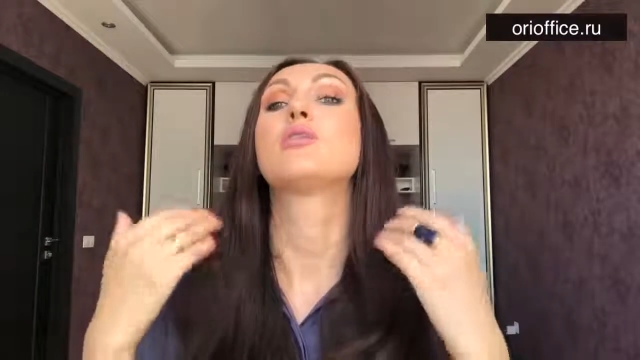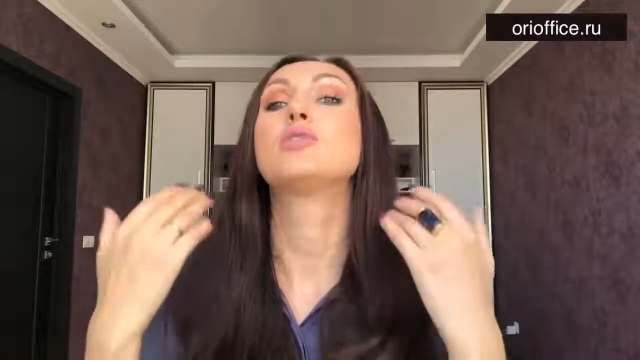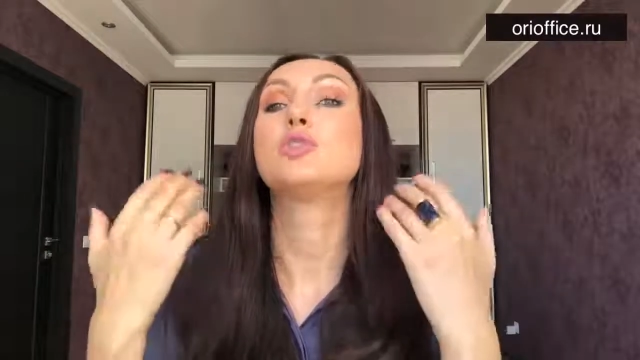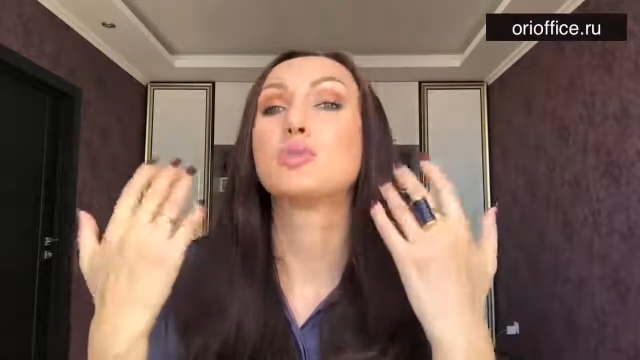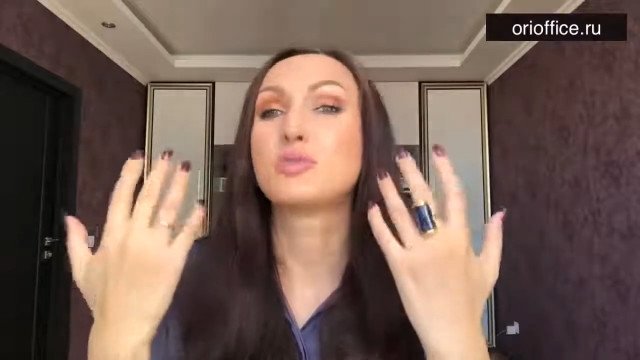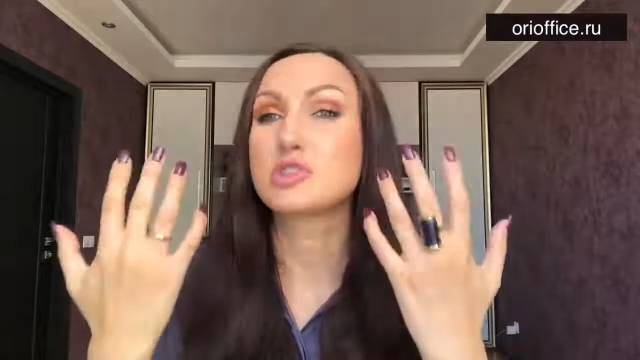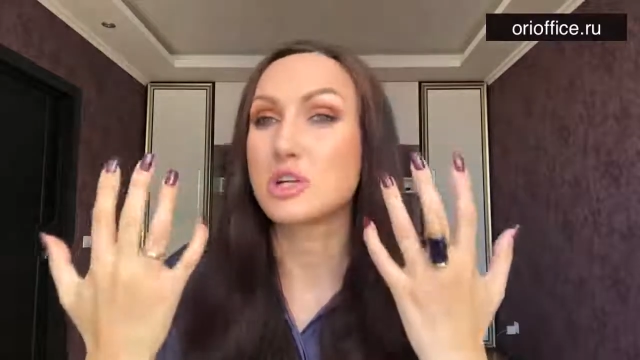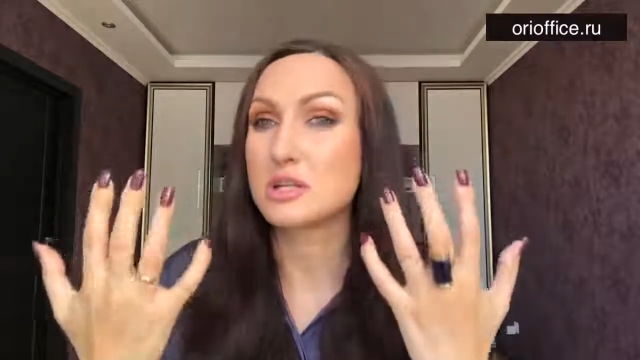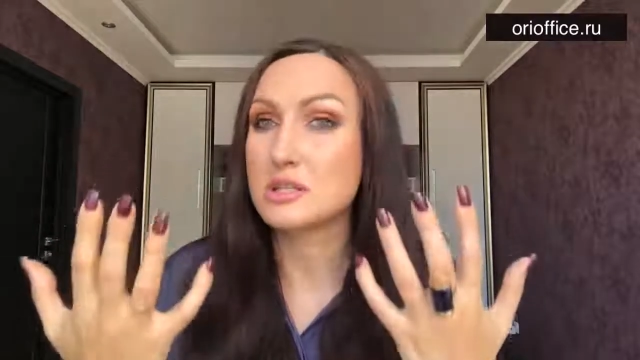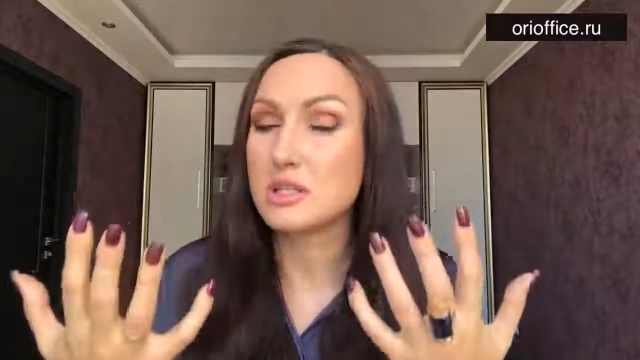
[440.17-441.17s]
у нее
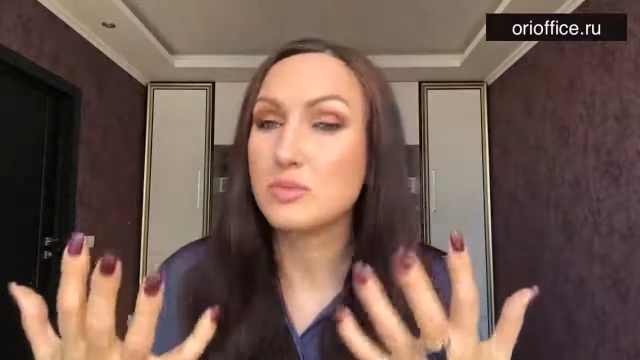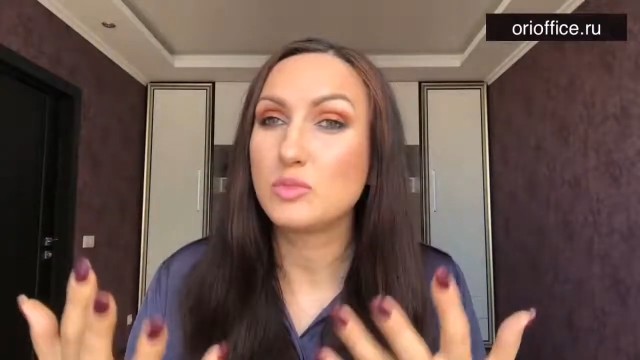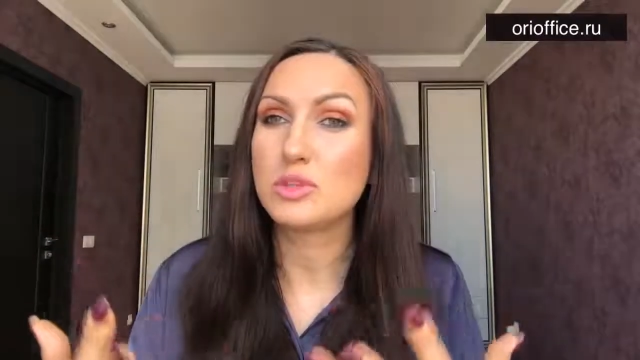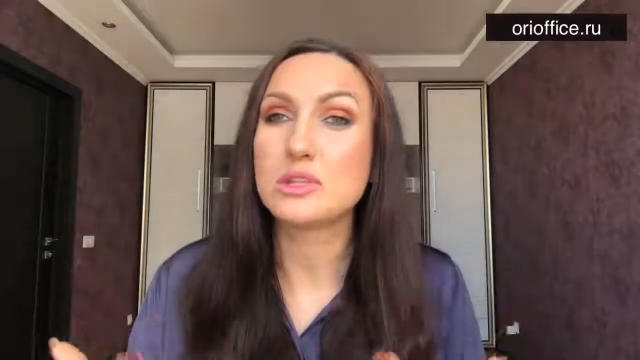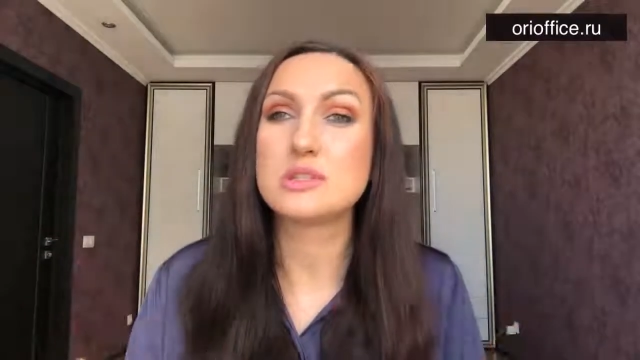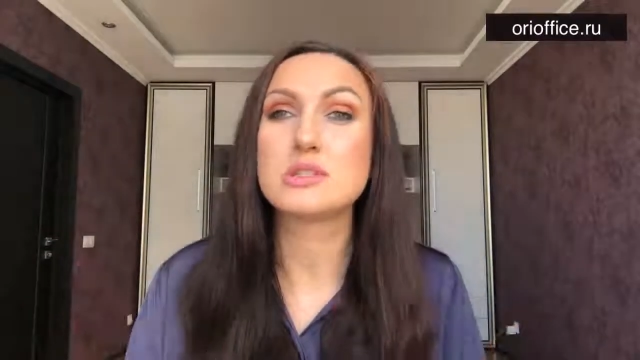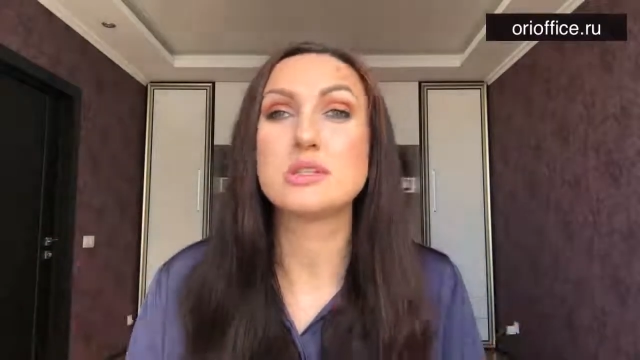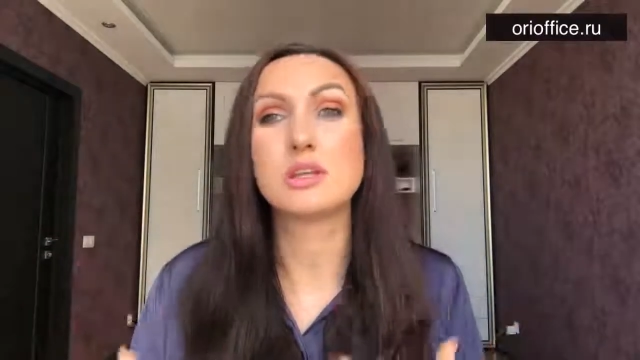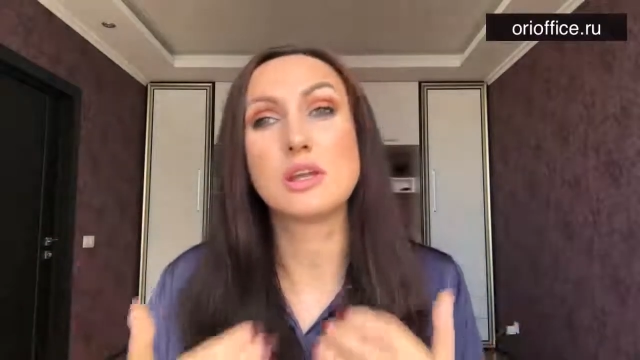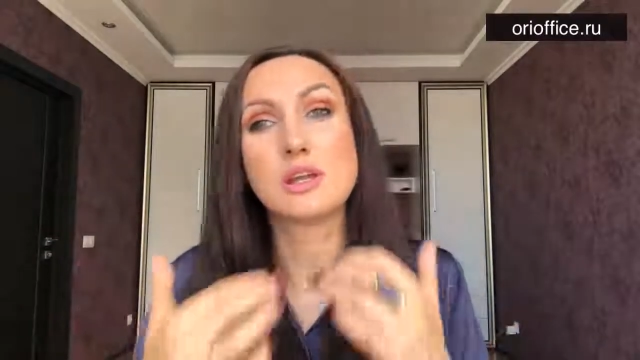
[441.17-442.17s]
повышается
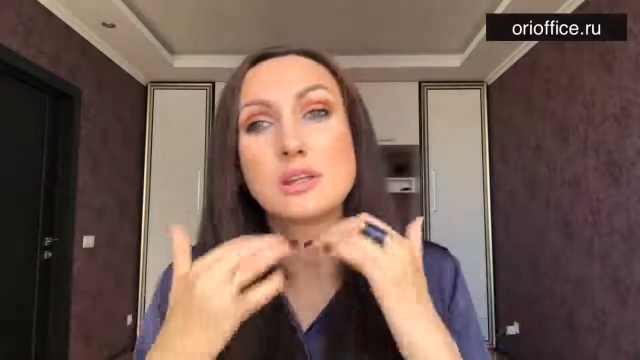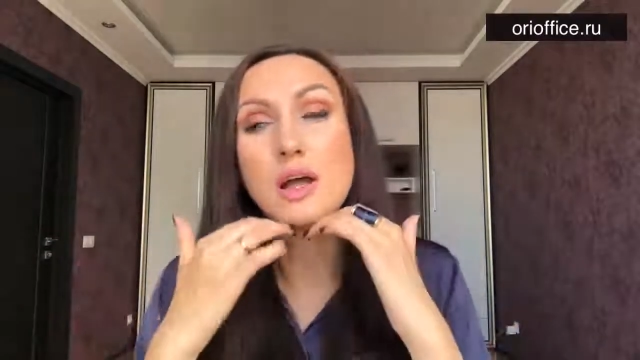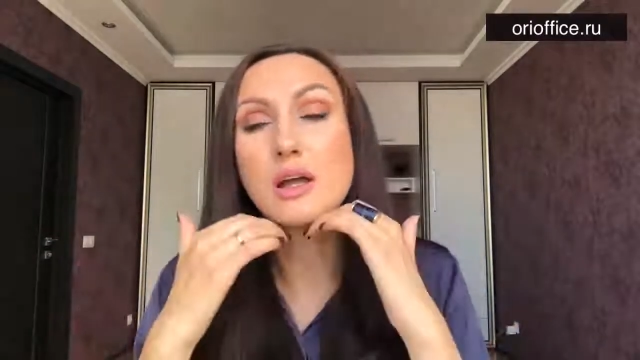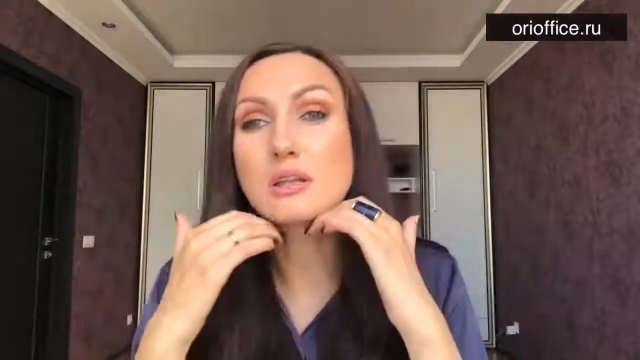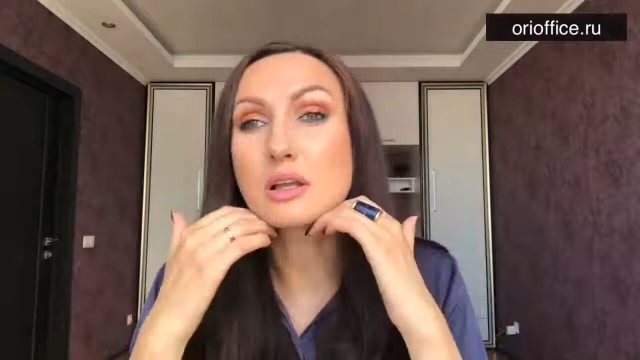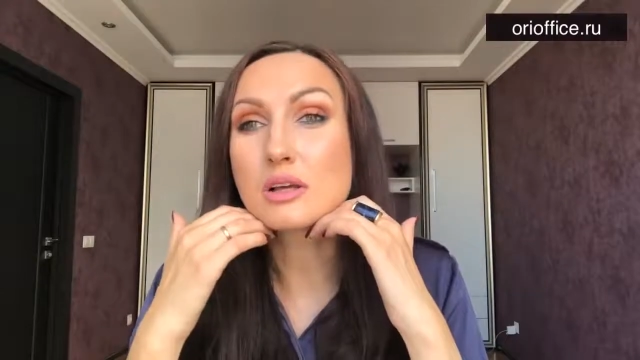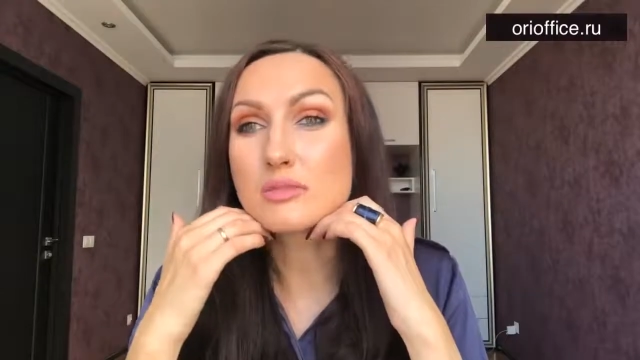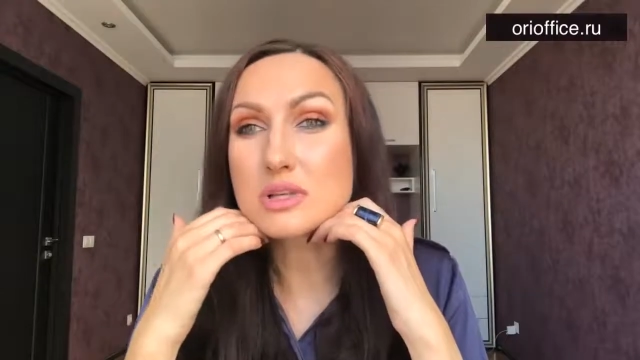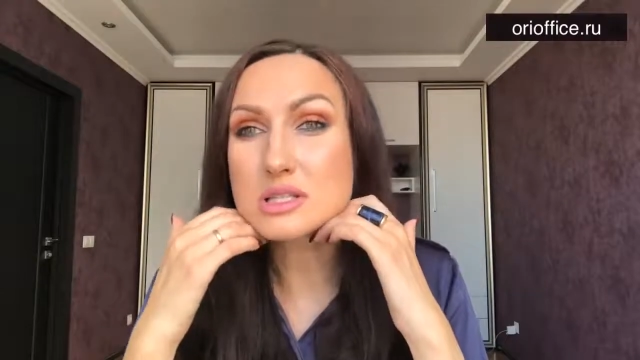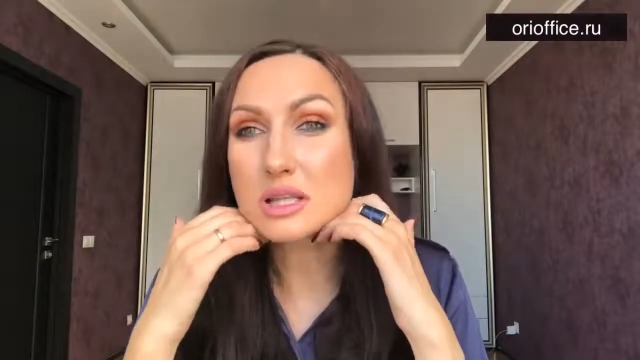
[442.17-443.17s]
иммунитет, она
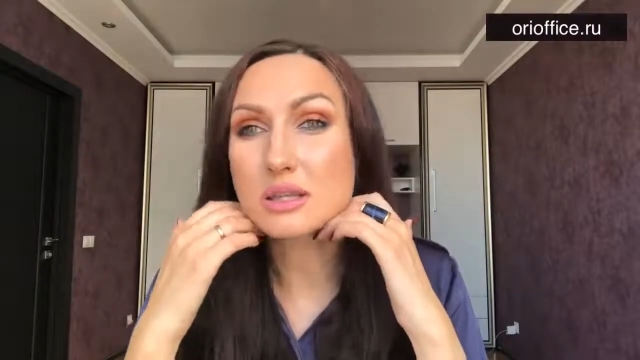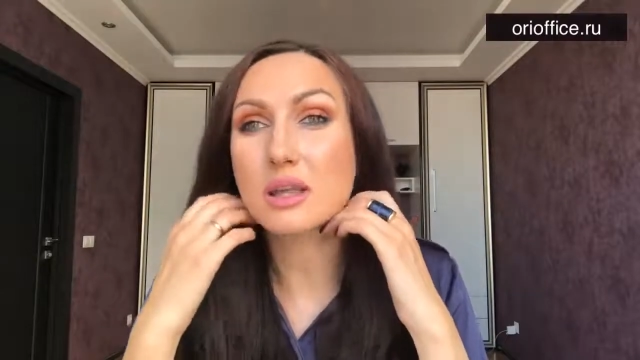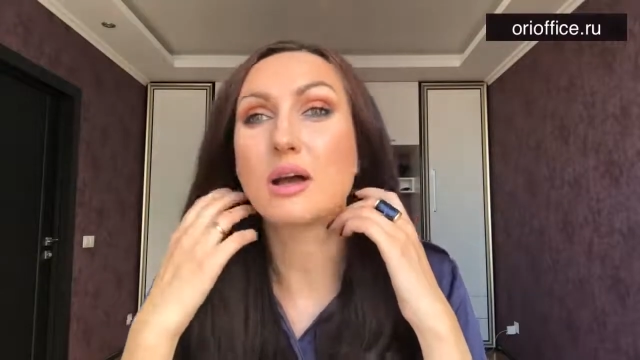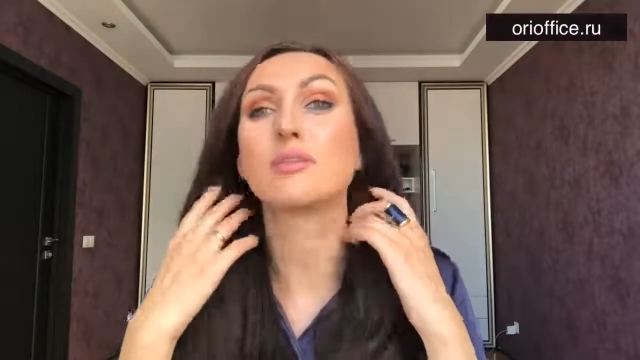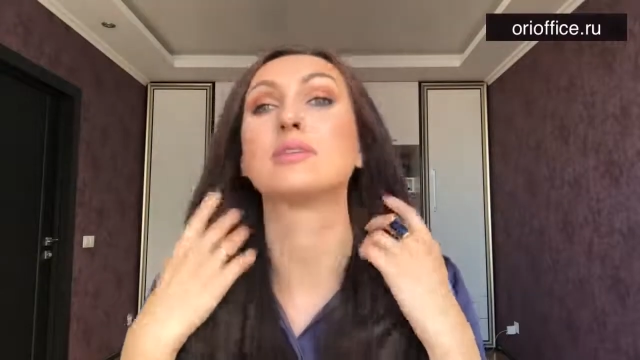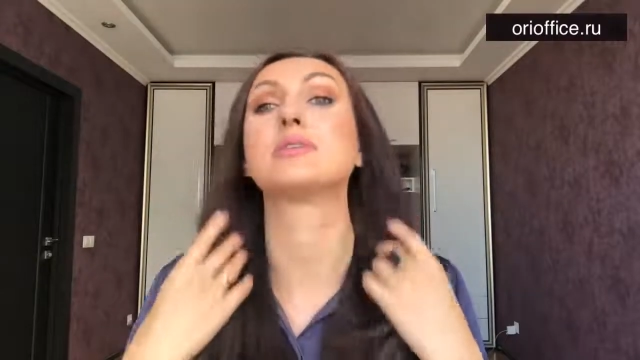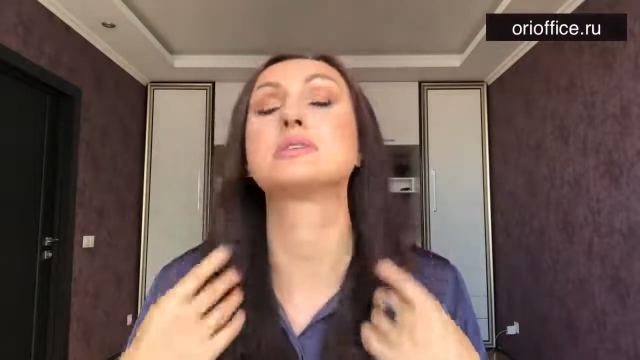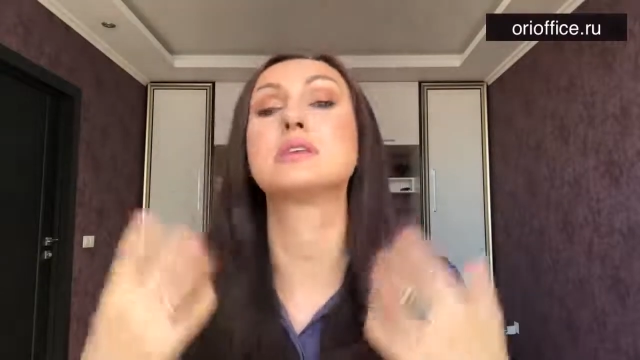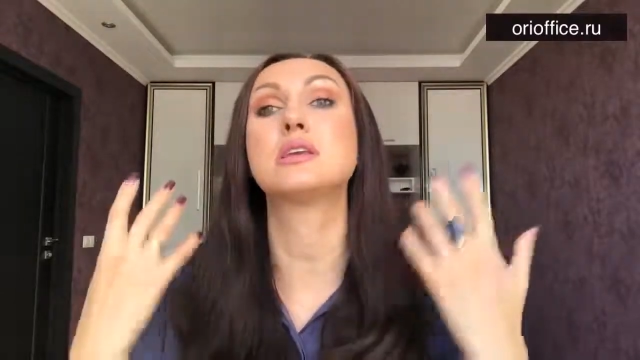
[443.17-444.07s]
восстанавливается,